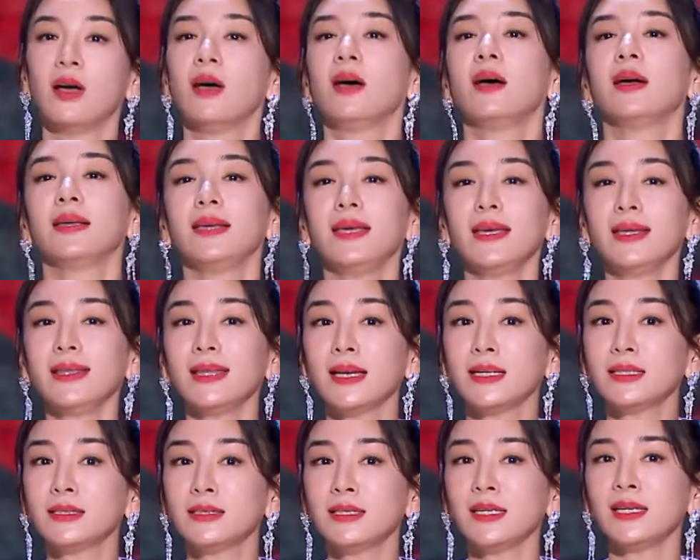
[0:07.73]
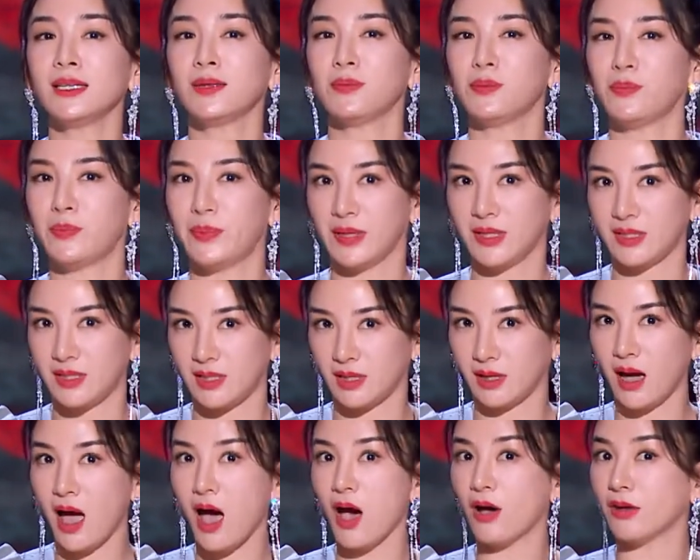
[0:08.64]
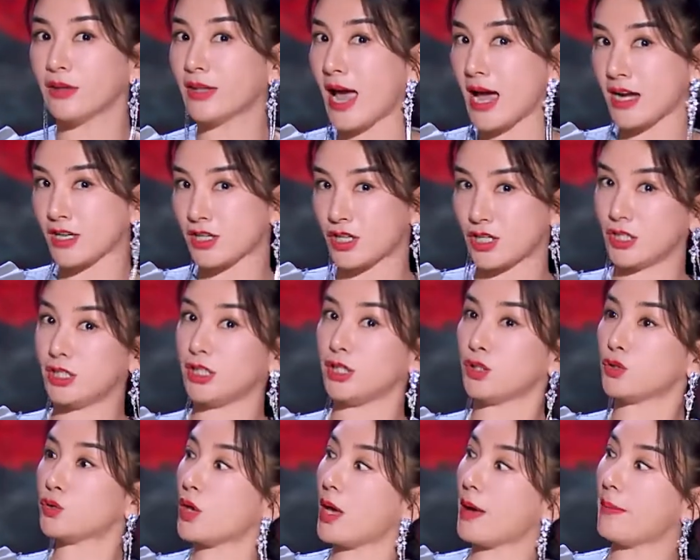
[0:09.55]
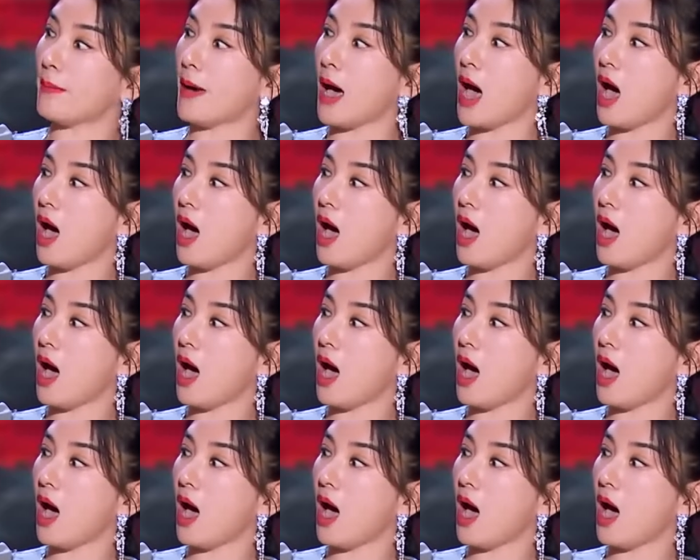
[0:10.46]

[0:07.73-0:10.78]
伊能静比秦昊大十几岁吧，